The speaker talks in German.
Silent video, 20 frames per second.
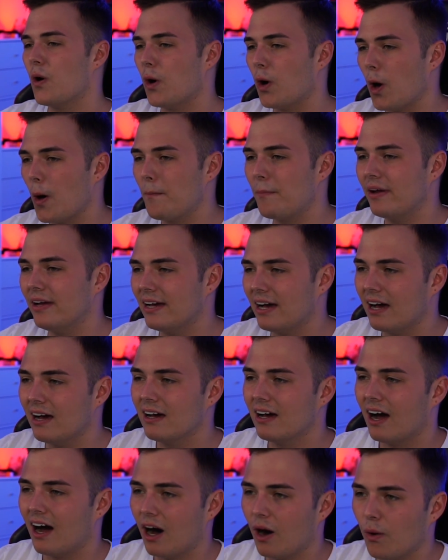ob er
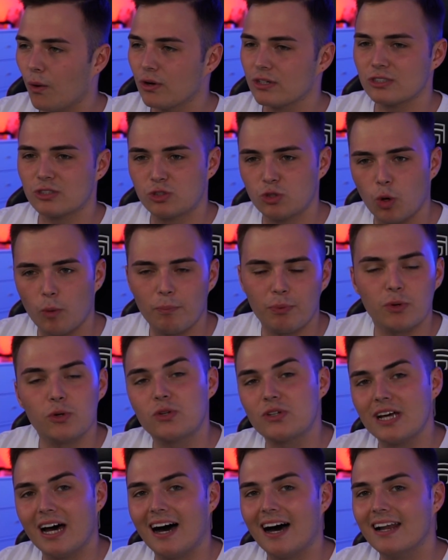auch so
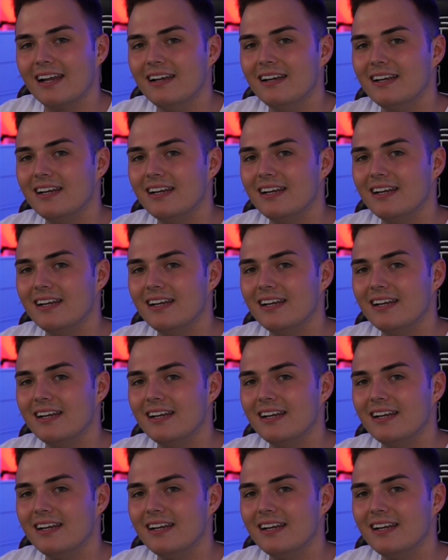brutal